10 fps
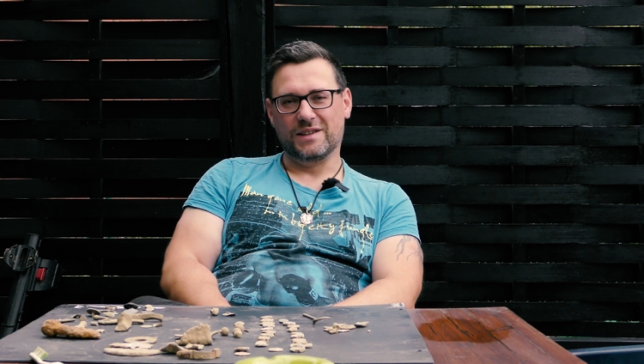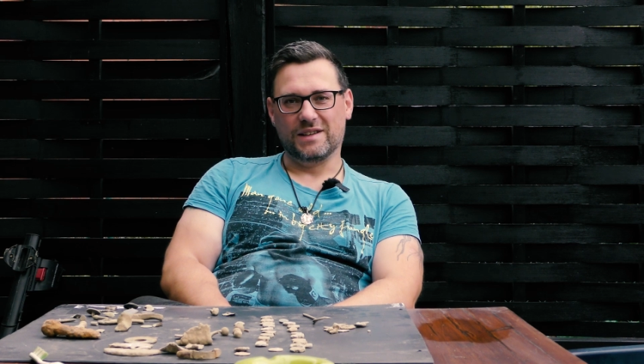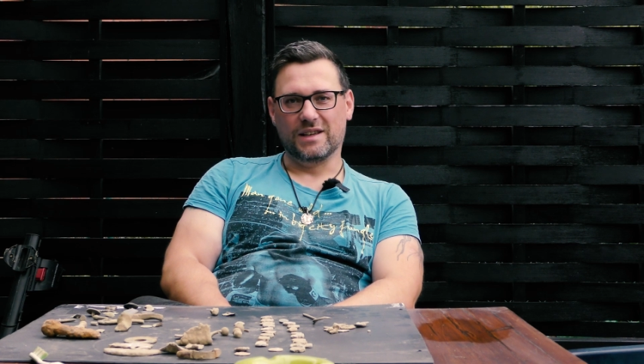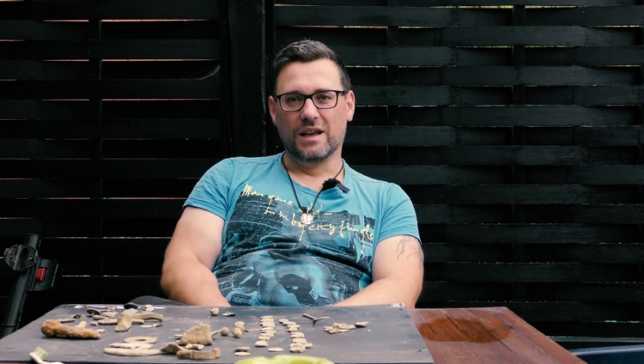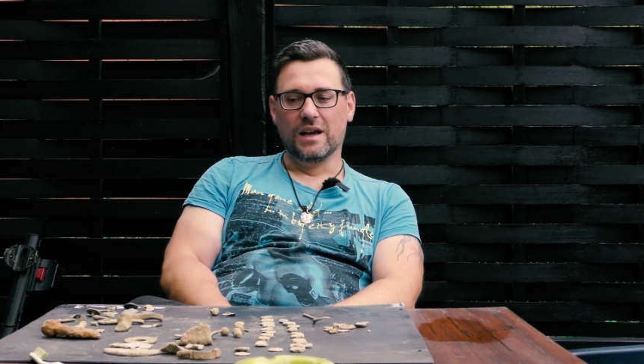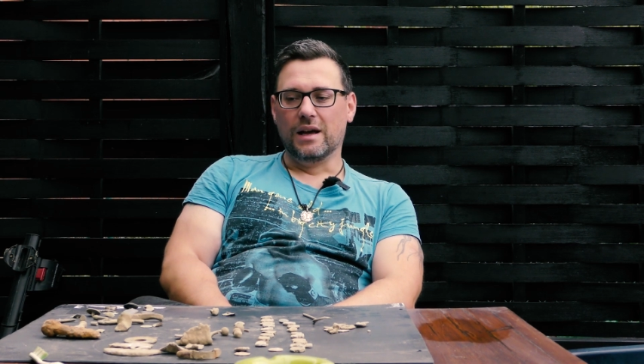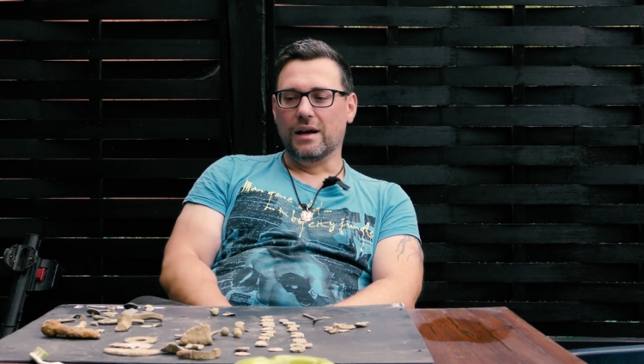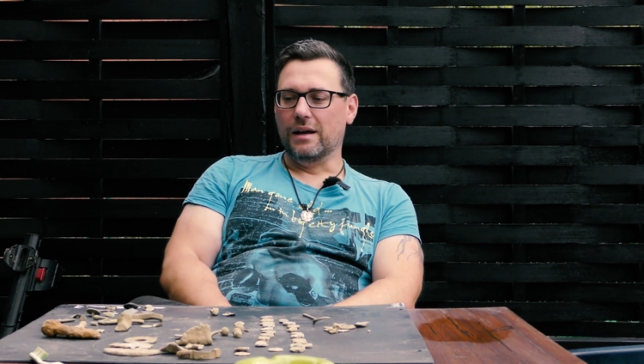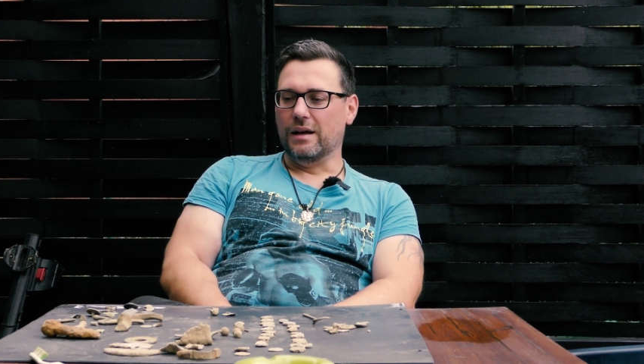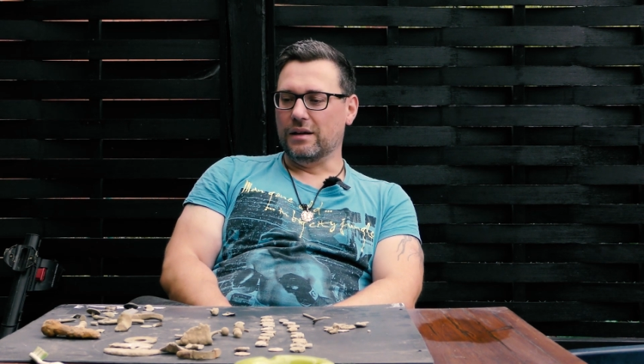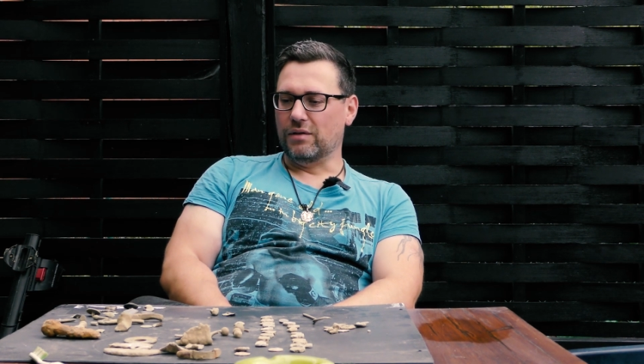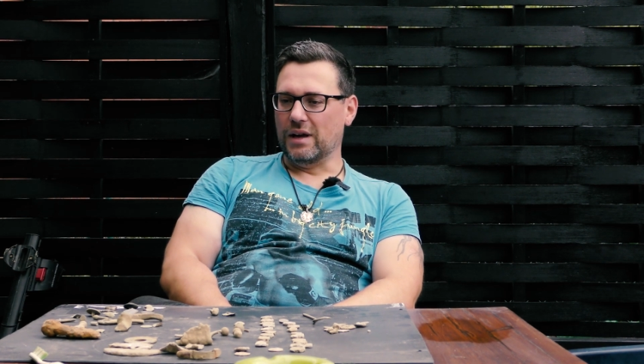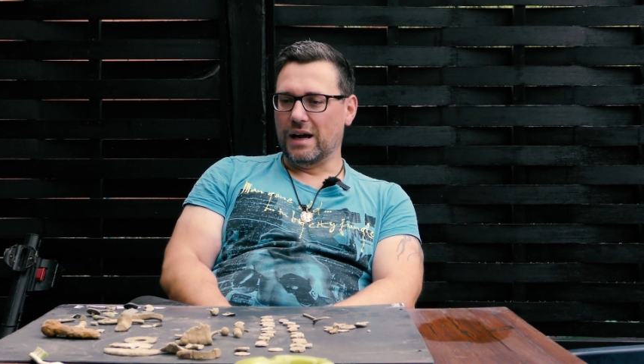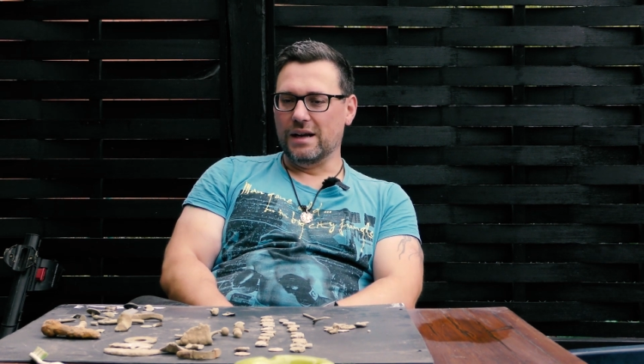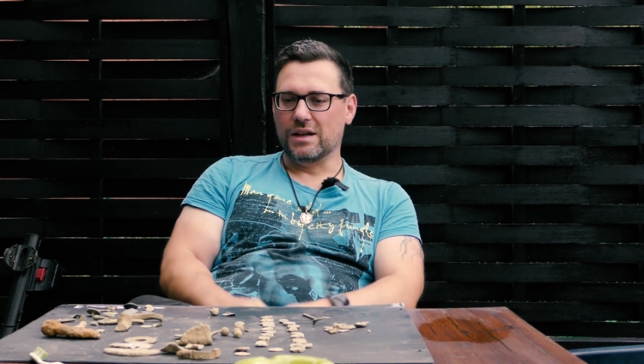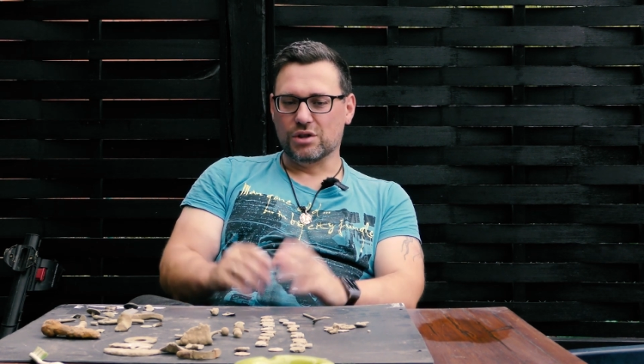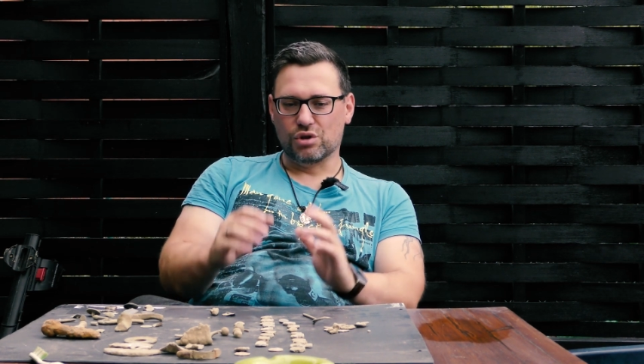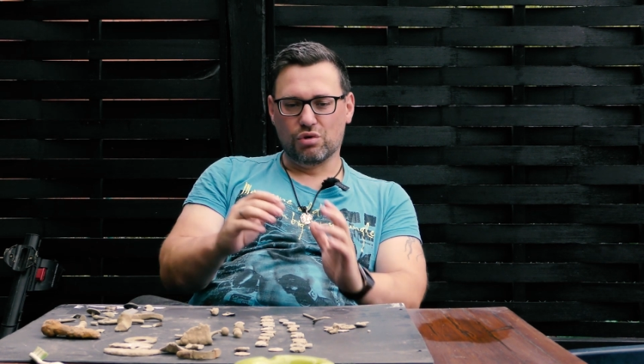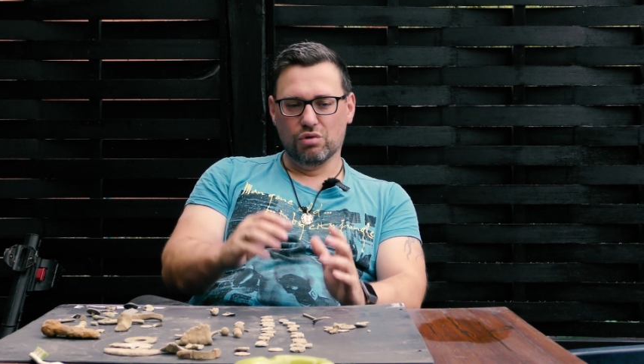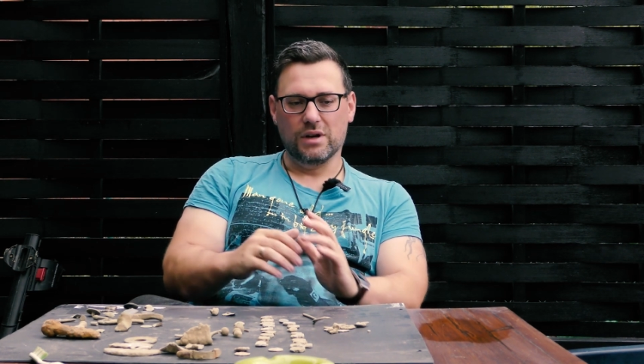weiß ich. Deswegen halte ich
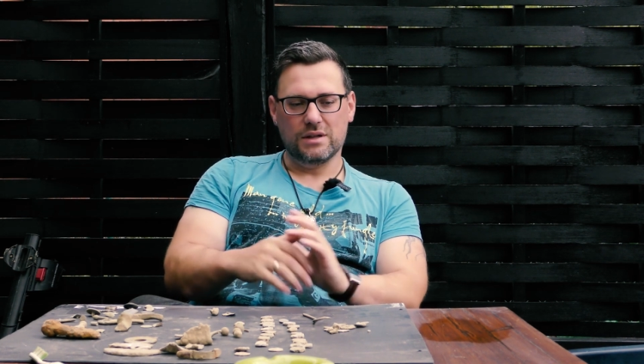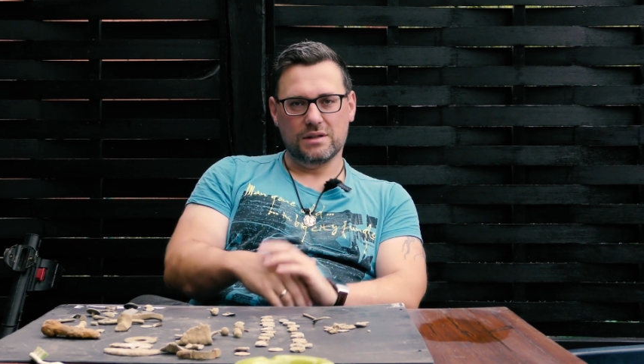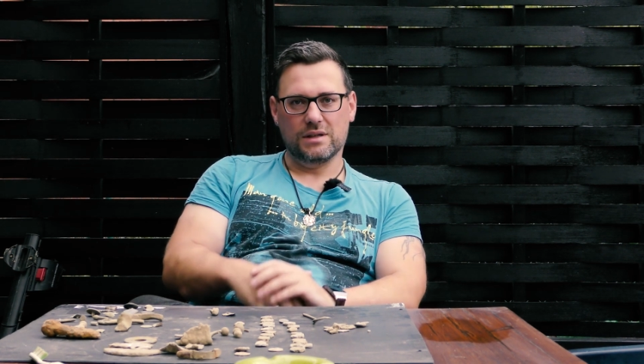es kurz.